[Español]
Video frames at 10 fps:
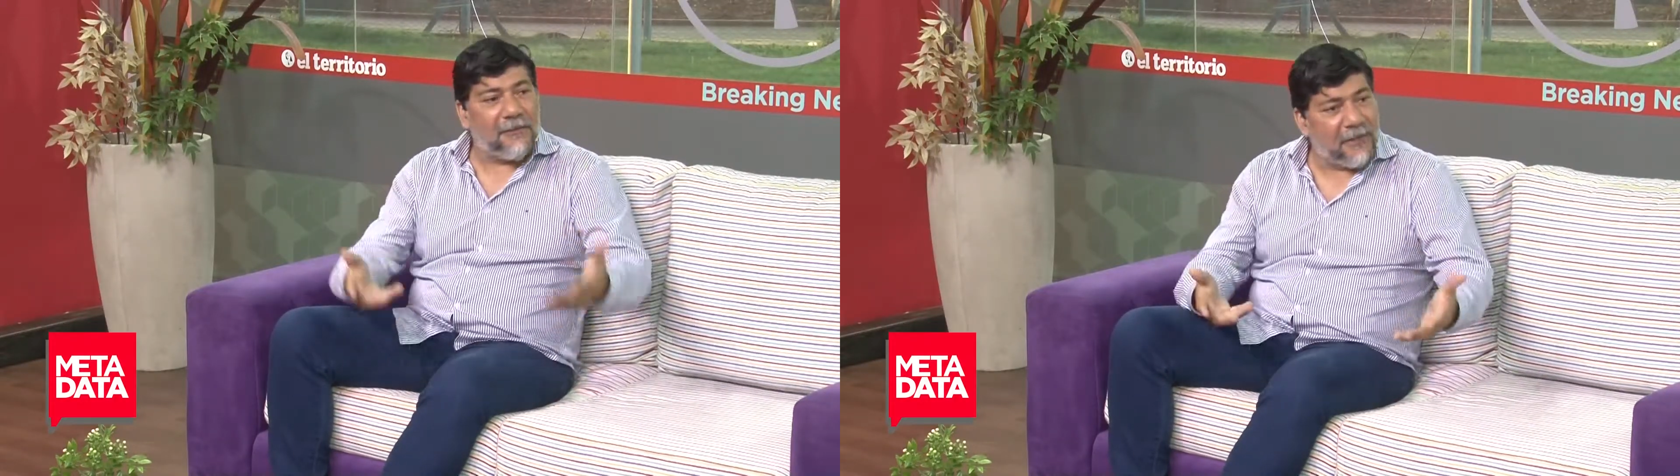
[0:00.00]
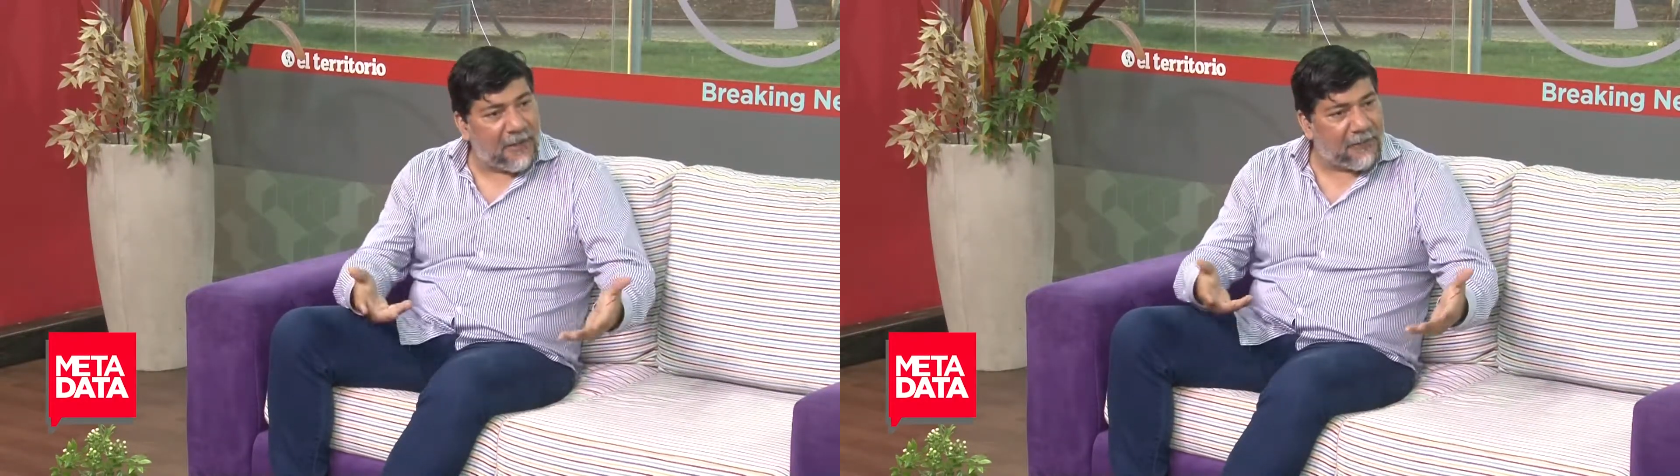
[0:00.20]

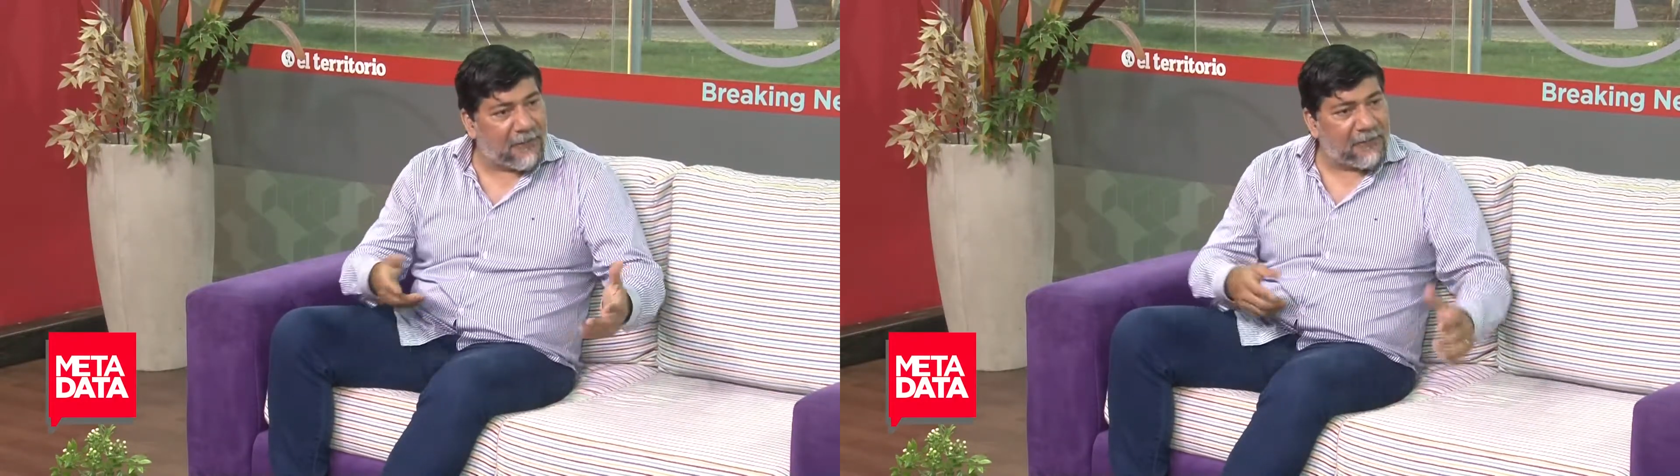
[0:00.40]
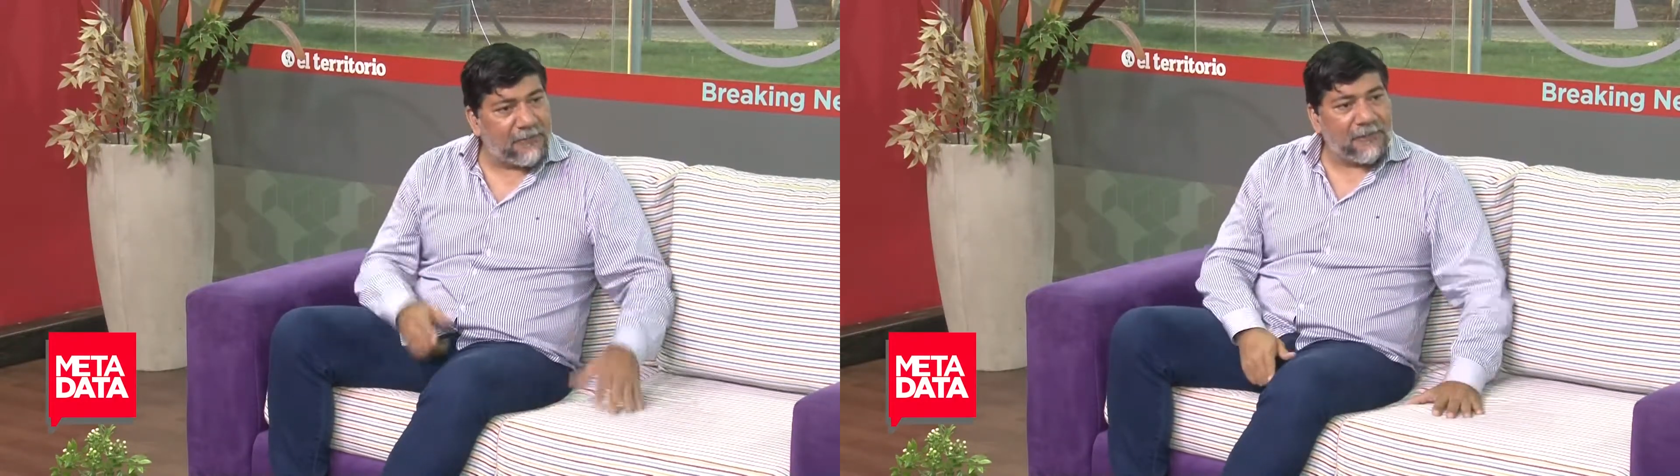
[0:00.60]

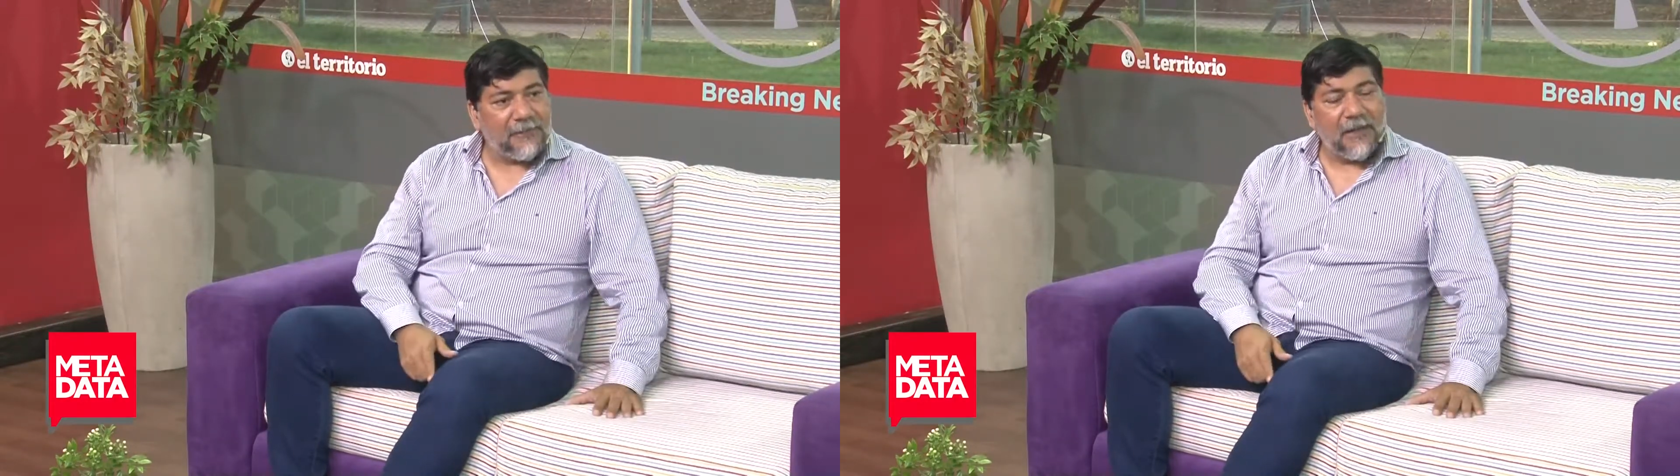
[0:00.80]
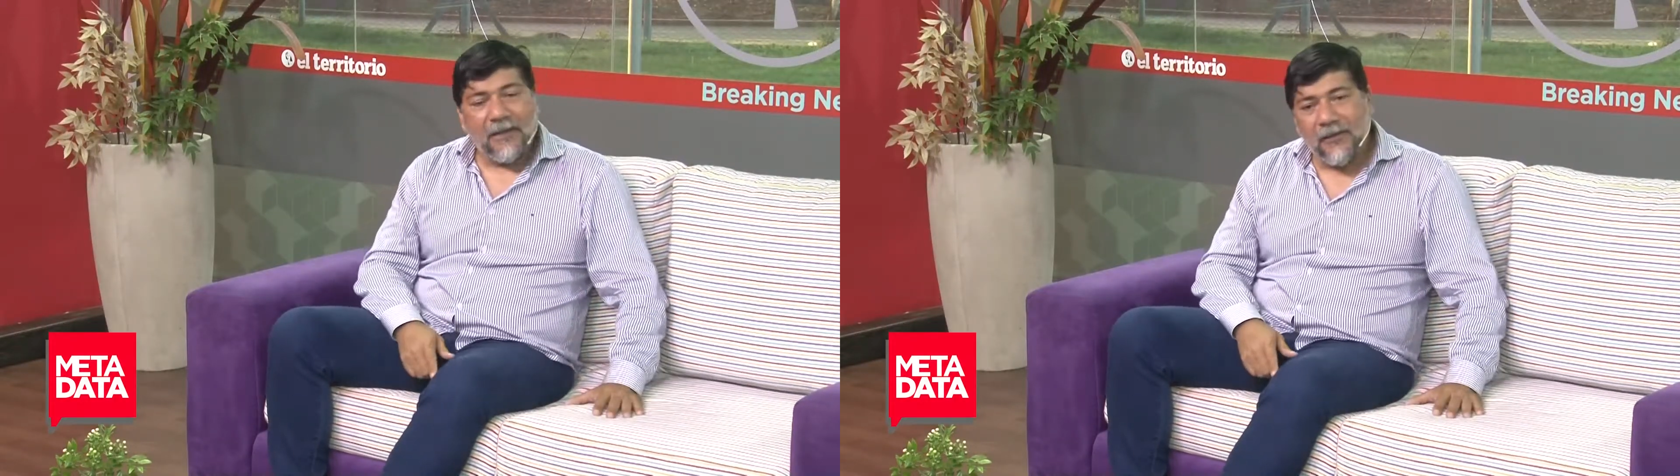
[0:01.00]
anfiteatro
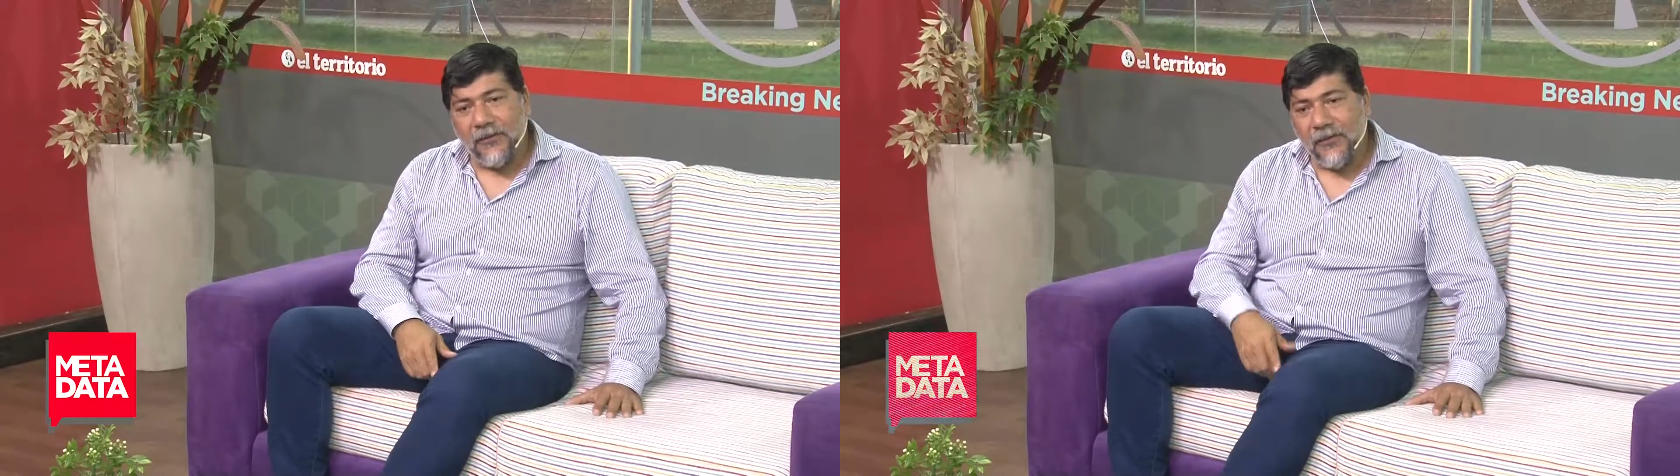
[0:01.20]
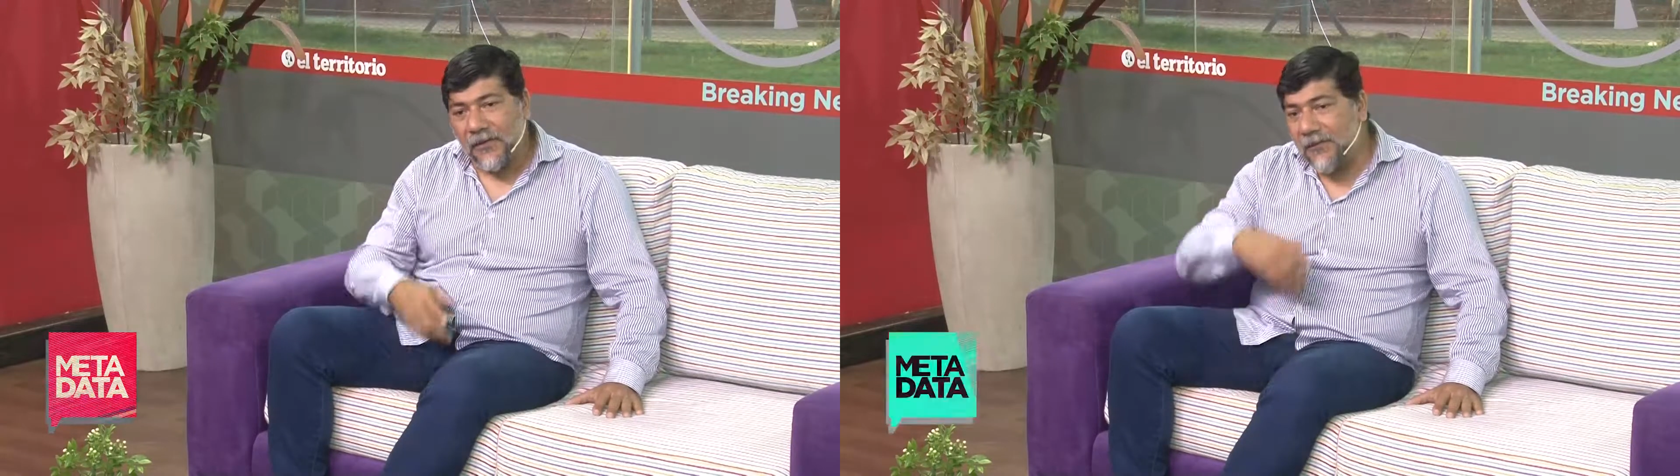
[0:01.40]

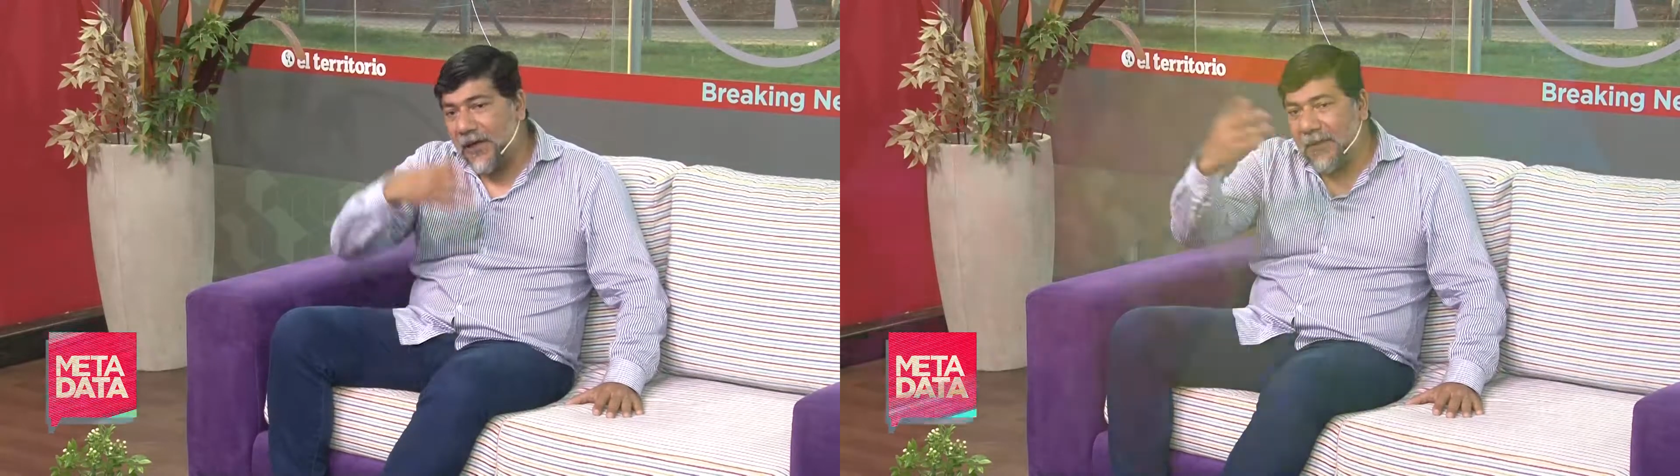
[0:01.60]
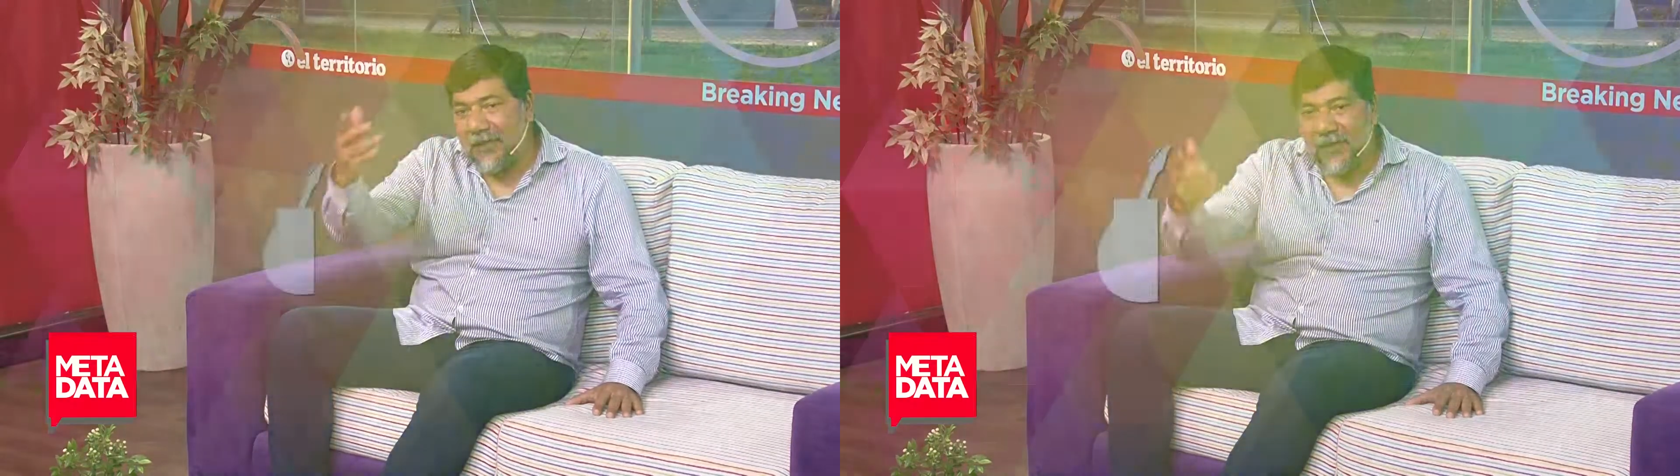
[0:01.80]
con alguna